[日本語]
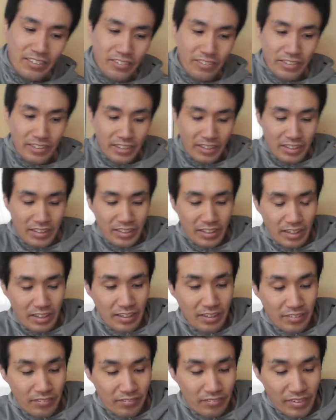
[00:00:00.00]
こいだら
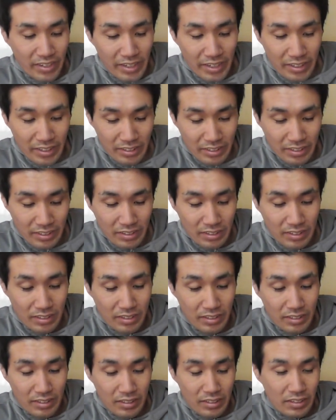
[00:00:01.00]
さうまい
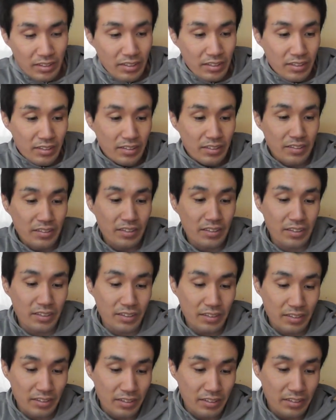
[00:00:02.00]
う
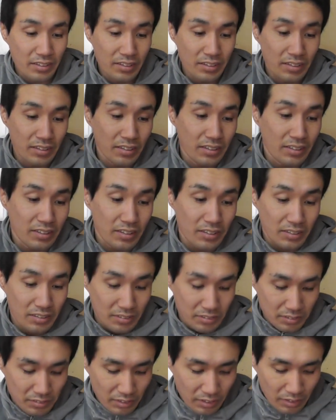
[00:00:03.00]
ん
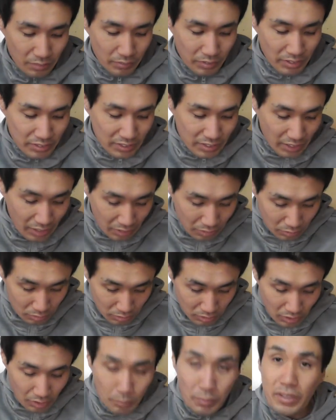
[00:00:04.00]
うん、だから皆さんやる
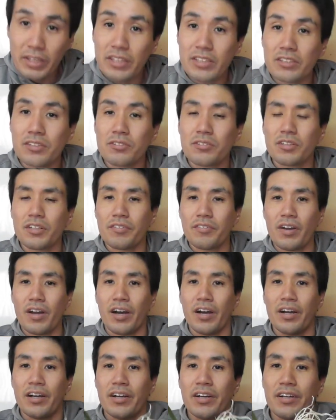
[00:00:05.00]
とき真似するとき
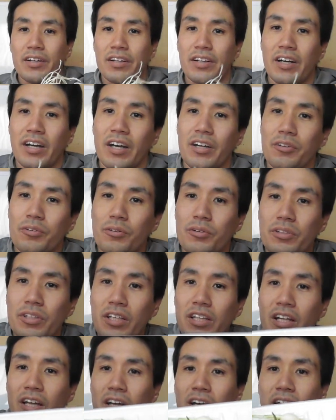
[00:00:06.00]
はあの
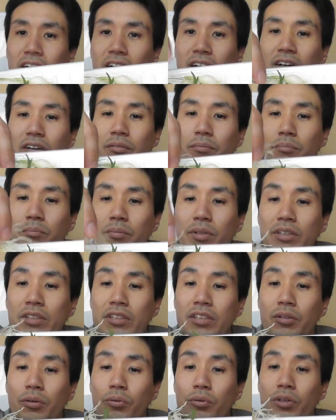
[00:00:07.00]
ただ
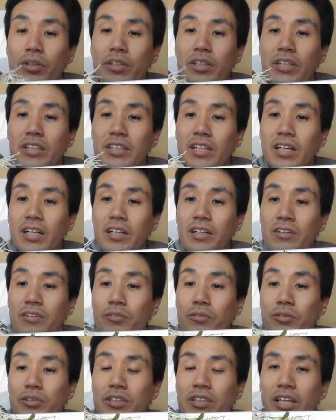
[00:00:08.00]
水に置いてさ
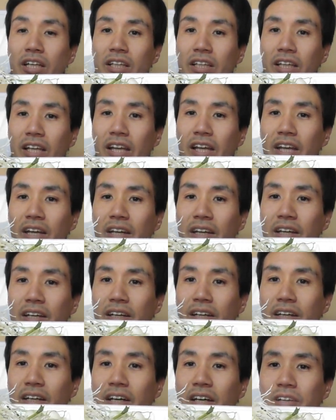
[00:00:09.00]
こうつけて
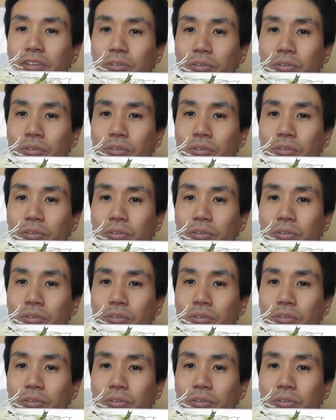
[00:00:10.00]
あ